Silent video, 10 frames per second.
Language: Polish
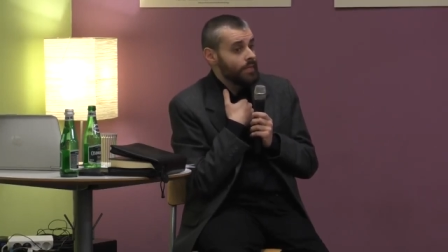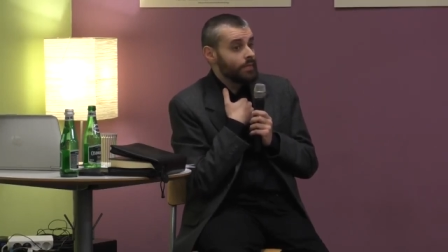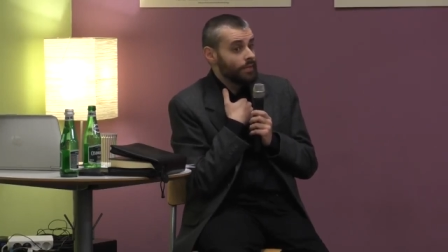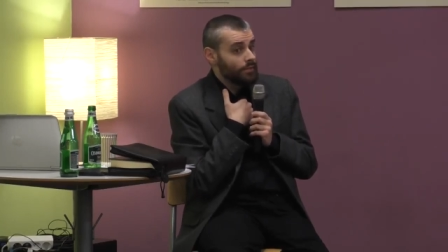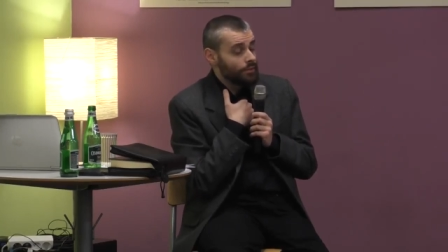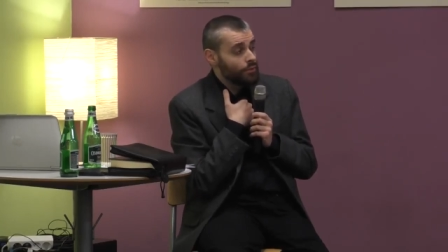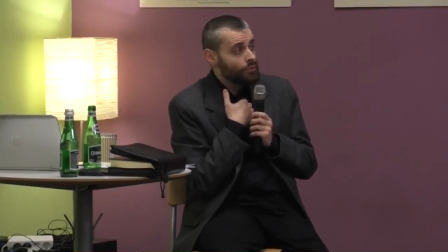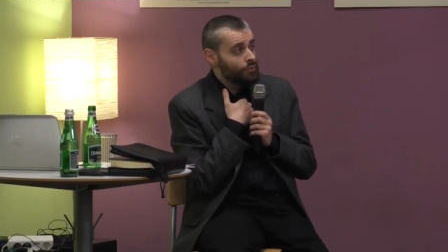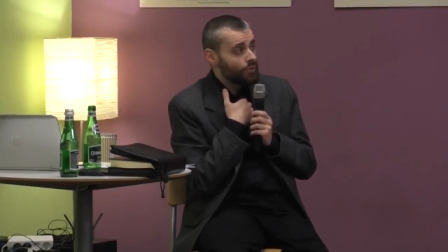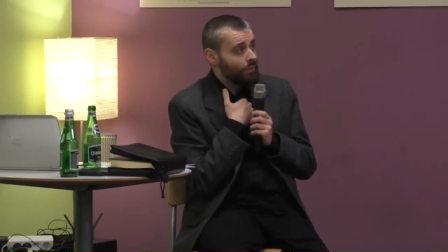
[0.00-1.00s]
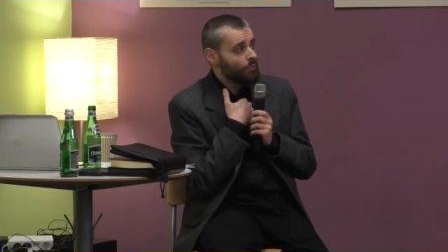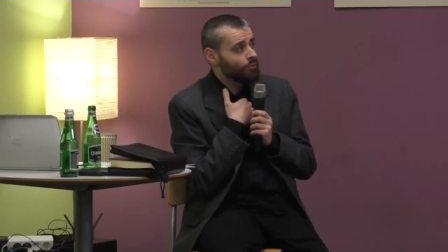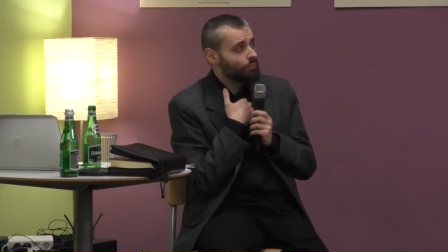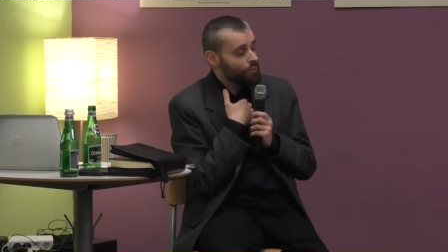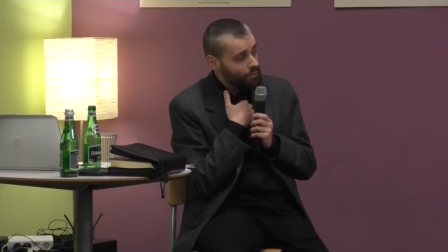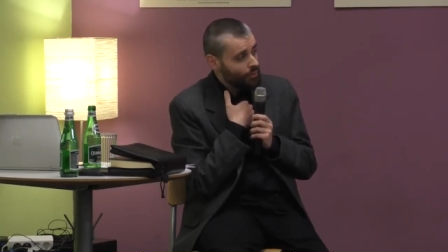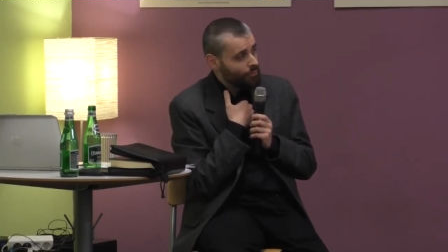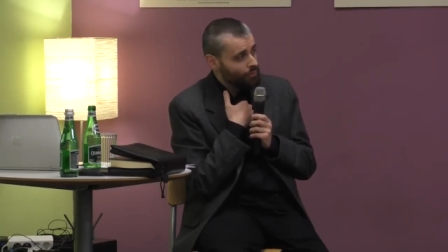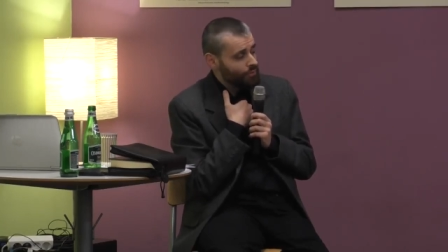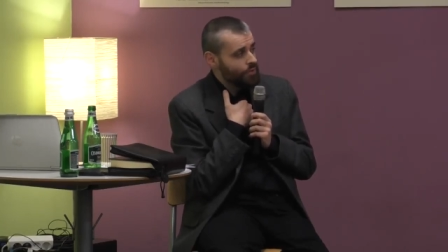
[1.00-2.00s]
I dlatego szukam od Boga
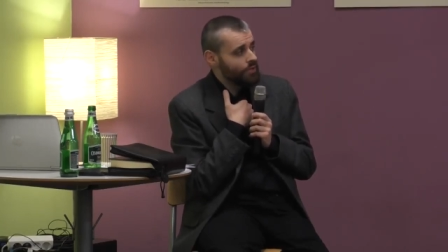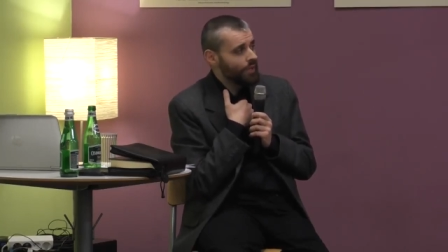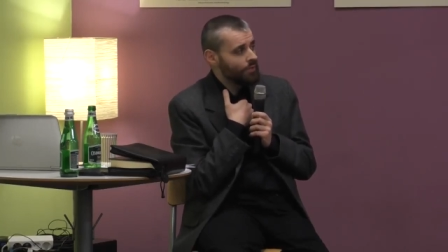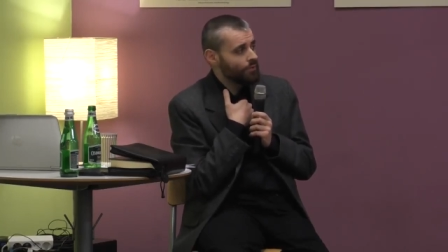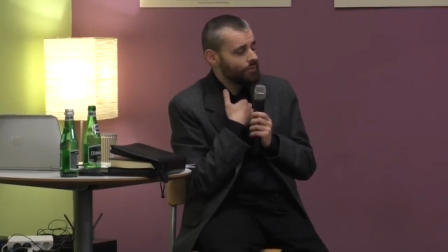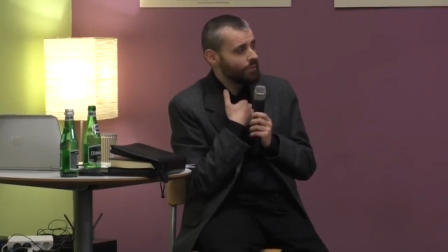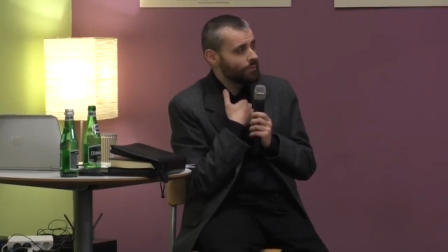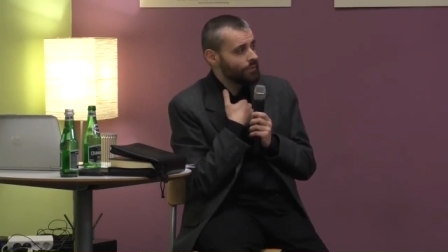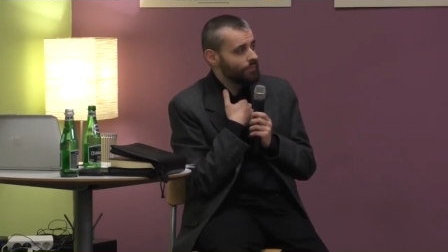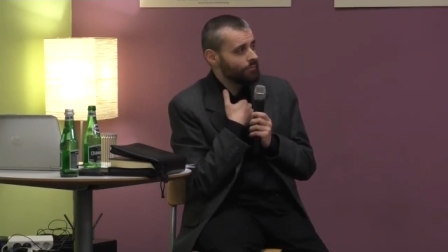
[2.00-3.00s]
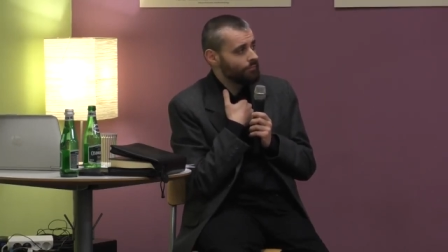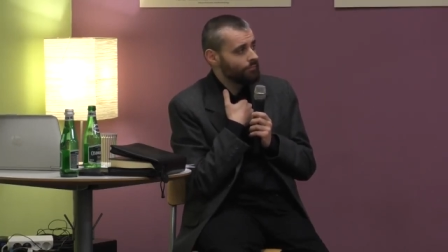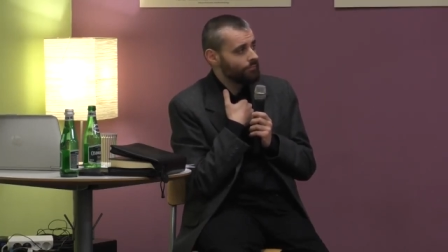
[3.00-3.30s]
odpowiedzi, a nie ode mnie.